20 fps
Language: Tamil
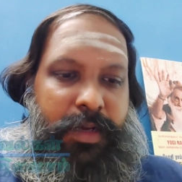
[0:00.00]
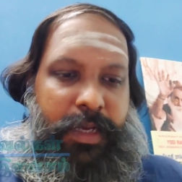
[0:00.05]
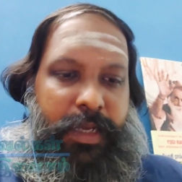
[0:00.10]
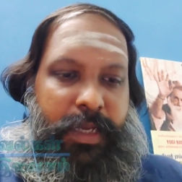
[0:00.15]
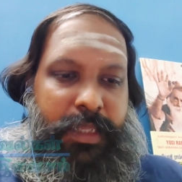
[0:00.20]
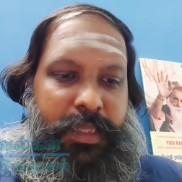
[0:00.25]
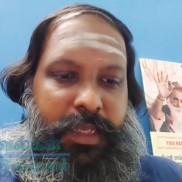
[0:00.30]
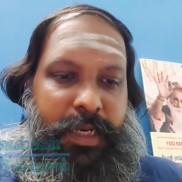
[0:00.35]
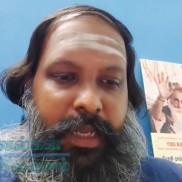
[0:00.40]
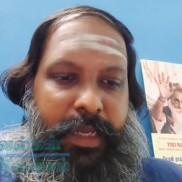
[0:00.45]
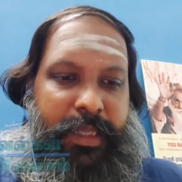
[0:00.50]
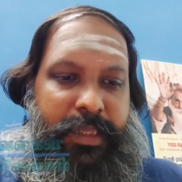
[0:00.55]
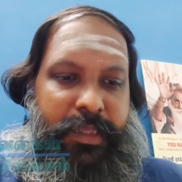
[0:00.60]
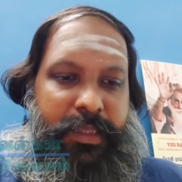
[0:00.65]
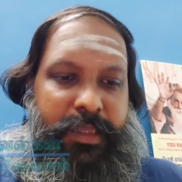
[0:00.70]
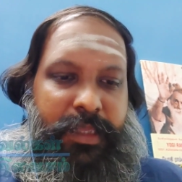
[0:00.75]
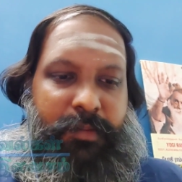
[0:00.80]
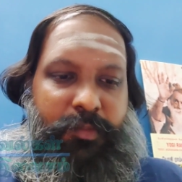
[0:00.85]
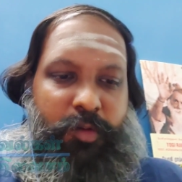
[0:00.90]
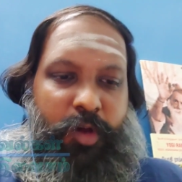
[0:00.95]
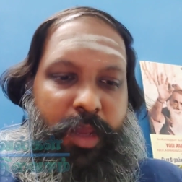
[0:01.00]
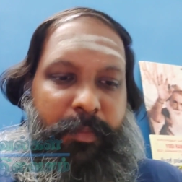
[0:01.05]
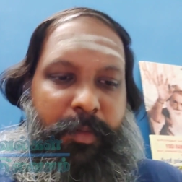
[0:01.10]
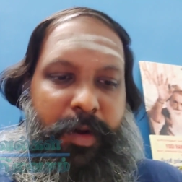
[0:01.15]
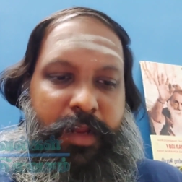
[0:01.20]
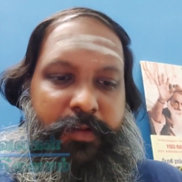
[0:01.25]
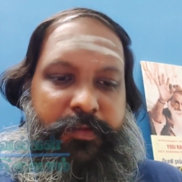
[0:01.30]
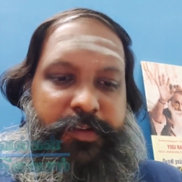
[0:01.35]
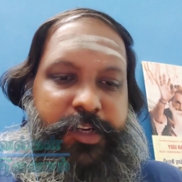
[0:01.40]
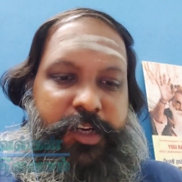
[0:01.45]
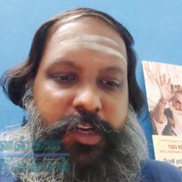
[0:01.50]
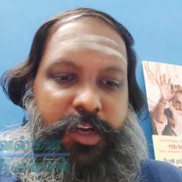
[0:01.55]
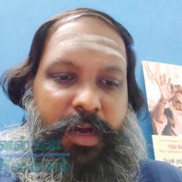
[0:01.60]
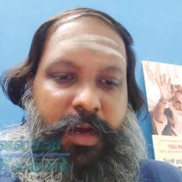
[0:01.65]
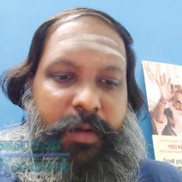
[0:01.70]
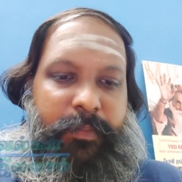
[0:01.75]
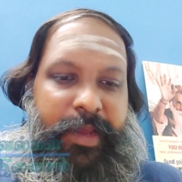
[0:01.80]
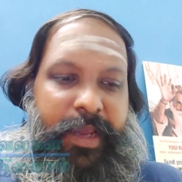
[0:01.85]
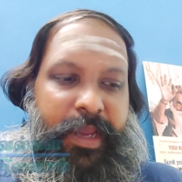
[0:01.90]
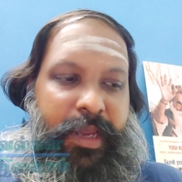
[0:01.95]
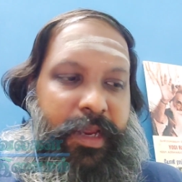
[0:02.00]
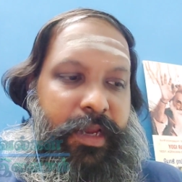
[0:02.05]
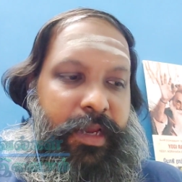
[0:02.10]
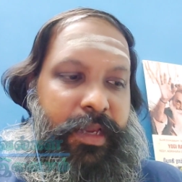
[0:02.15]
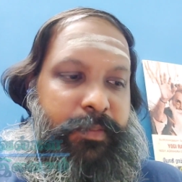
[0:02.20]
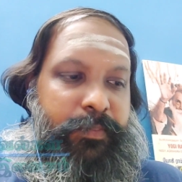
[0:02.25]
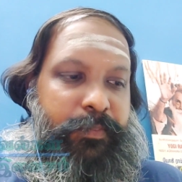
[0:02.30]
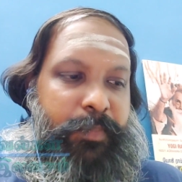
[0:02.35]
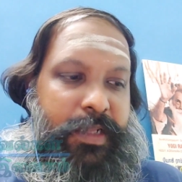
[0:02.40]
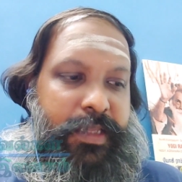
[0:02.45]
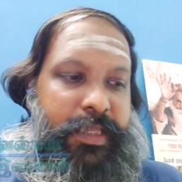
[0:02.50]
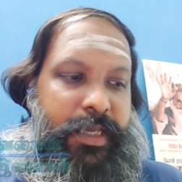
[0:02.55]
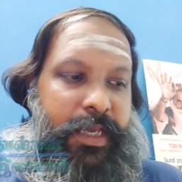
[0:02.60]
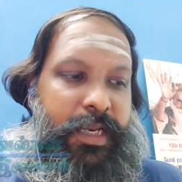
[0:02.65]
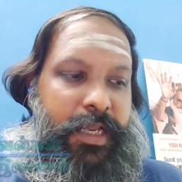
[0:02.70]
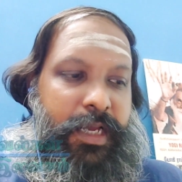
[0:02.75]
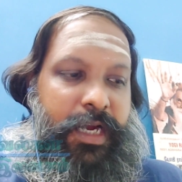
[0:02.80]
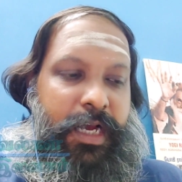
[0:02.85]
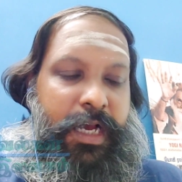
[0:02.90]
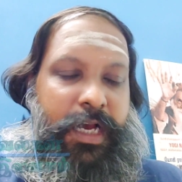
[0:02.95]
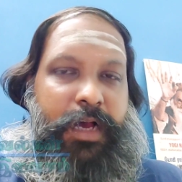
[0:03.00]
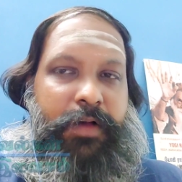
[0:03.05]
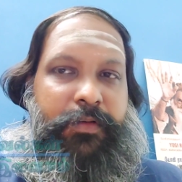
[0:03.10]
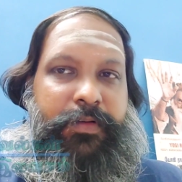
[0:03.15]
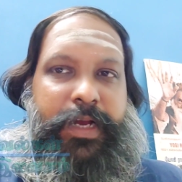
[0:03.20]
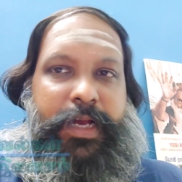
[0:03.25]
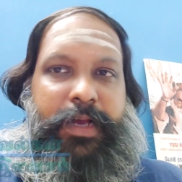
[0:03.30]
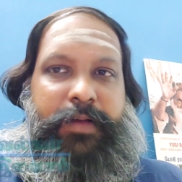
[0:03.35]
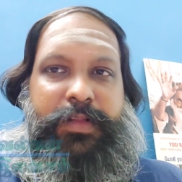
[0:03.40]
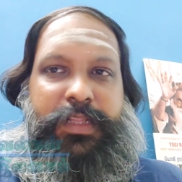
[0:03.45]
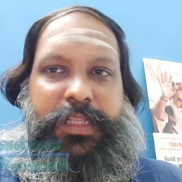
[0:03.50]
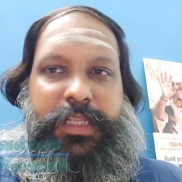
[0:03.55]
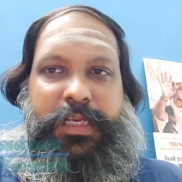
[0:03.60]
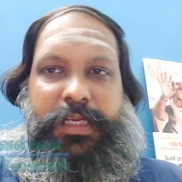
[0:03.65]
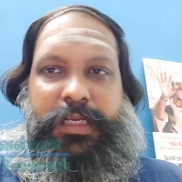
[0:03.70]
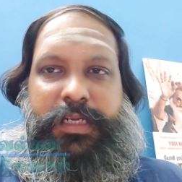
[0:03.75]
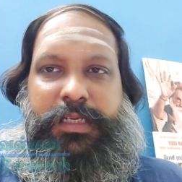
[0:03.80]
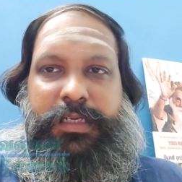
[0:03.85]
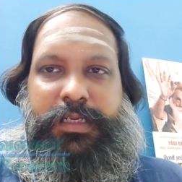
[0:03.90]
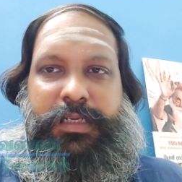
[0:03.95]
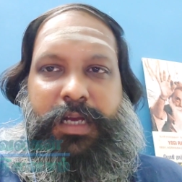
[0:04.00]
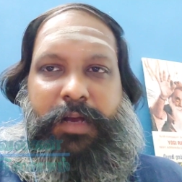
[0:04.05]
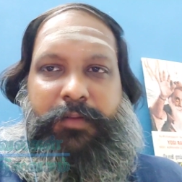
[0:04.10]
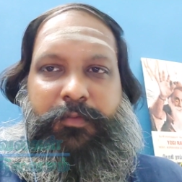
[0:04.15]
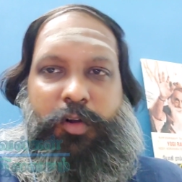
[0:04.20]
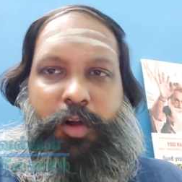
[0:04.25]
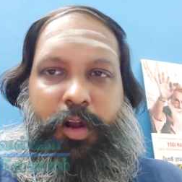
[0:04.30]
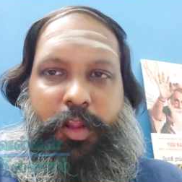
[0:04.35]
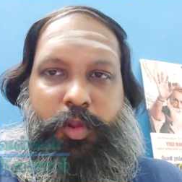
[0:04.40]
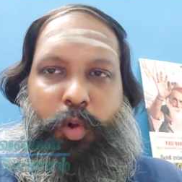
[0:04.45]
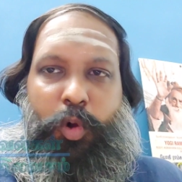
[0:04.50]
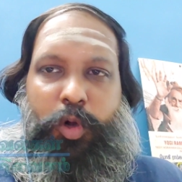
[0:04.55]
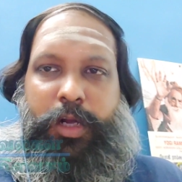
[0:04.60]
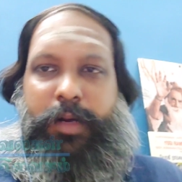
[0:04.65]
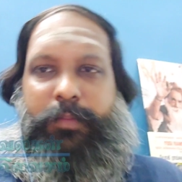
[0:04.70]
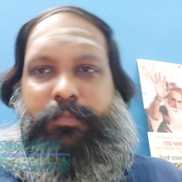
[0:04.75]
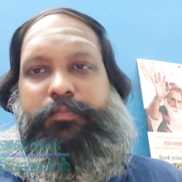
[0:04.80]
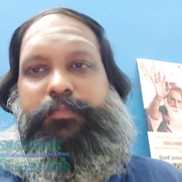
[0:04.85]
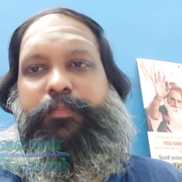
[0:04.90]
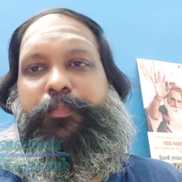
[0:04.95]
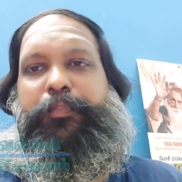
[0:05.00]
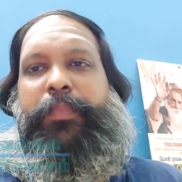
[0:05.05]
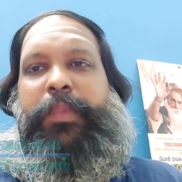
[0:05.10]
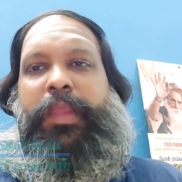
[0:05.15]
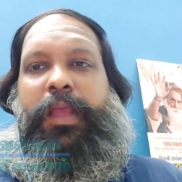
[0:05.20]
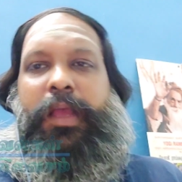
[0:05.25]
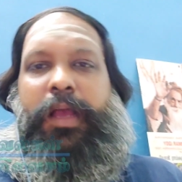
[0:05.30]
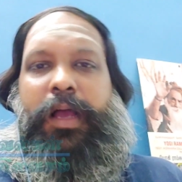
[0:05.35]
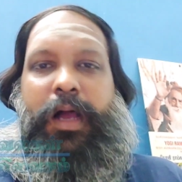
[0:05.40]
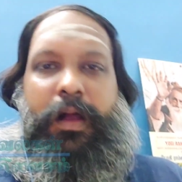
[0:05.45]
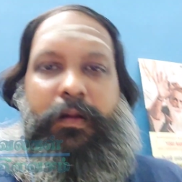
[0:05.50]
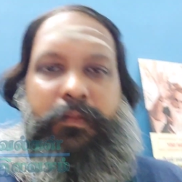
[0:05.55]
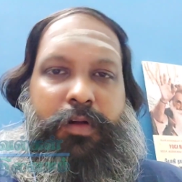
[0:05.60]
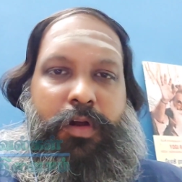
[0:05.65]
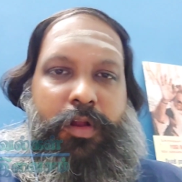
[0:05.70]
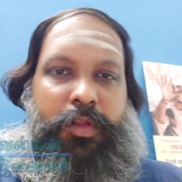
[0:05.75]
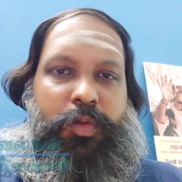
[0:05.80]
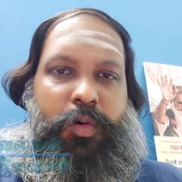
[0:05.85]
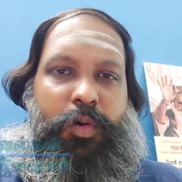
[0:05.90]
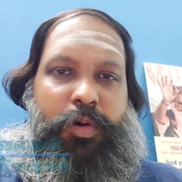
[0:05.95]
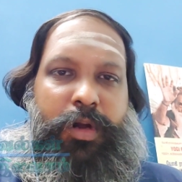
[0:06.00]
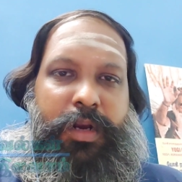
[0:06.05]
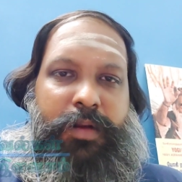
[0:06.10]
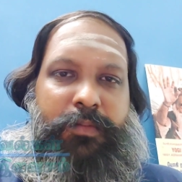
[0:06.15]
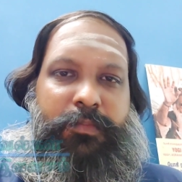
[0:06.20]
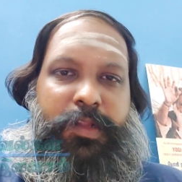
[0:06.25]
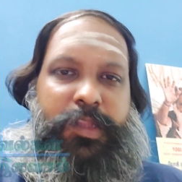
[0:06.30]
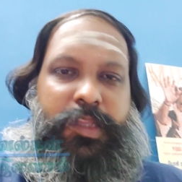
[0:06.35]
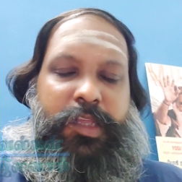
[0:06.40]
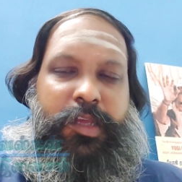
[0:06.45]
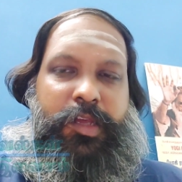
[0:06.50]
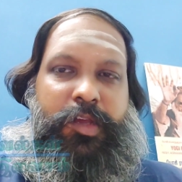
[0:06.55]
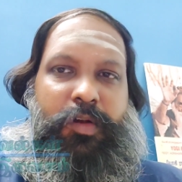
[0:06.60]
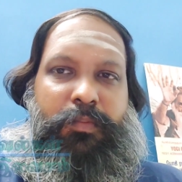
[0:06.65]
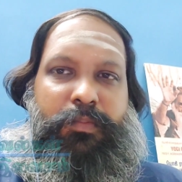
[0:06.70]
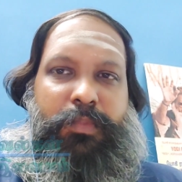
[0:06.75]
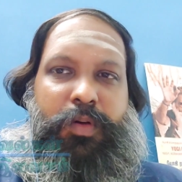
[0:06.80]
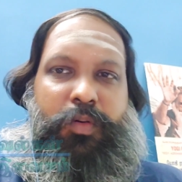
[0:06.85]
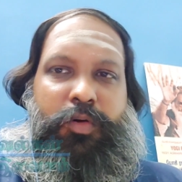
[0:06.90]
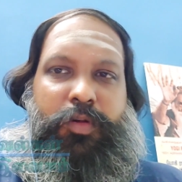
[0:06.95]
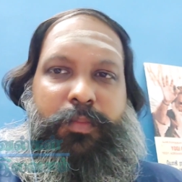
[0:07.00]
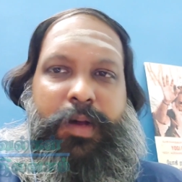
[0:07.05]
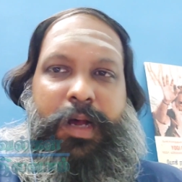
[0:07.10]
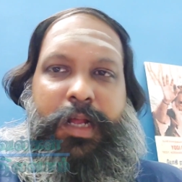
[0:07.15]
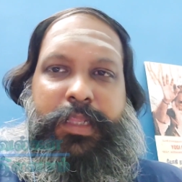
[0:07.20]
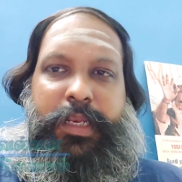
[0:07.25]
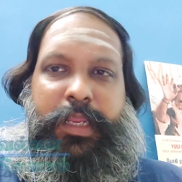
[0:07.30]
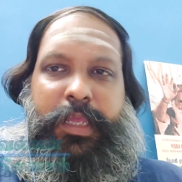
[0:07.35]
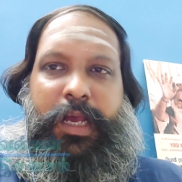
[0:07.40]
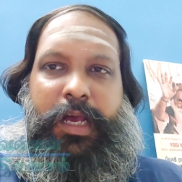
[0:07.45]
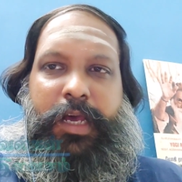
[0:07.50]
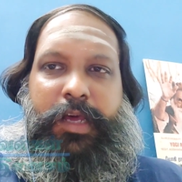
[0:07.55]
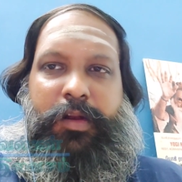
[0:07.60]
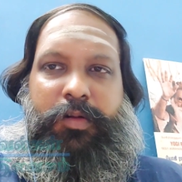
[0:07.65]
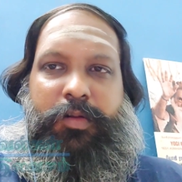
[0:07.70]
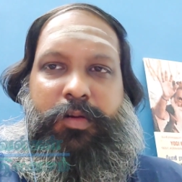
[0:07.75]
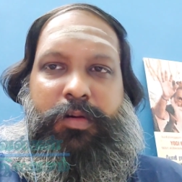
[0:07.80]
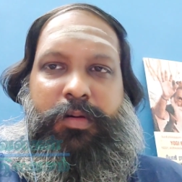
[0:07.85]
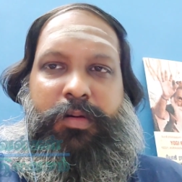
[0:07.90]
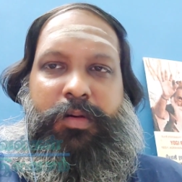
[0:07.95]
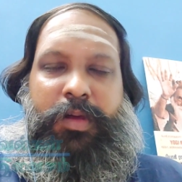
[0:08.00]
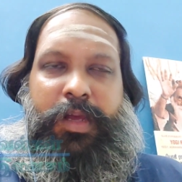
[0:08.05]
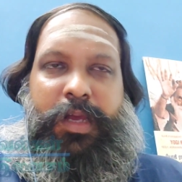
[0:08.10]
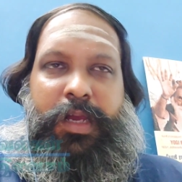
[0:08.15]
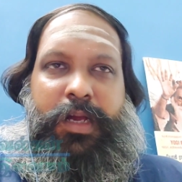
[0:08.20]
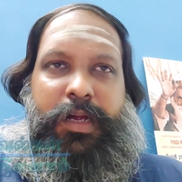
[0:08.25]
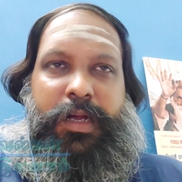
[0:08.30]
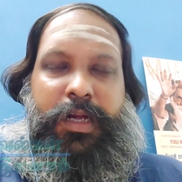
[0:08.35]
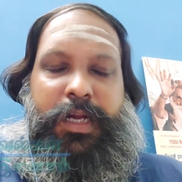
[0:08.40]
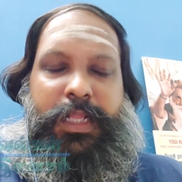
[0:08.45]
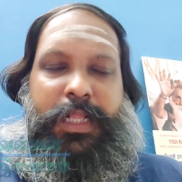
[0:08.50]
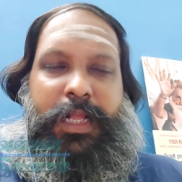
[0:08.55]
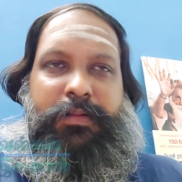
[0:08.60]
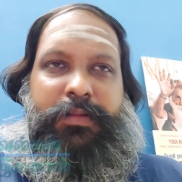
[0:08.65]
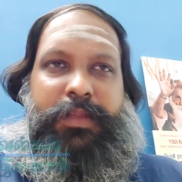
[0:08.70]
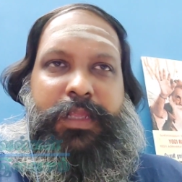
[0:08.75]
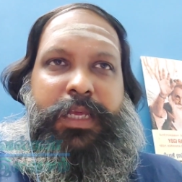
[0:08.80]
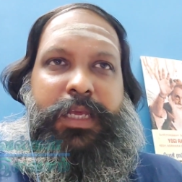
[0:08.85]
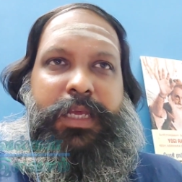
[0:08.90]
இதில் இது இதில் முக்கியமான விஷயம் அப்படின்னு பார்த்தீங்கன்னாக்கா அவங்க வந்து அவங்களோட தோற்றம் அவங்களோட தோற்றம் வந்து ரொம்ப ஒரு மாதிரியாக இருக்கும் அதாவது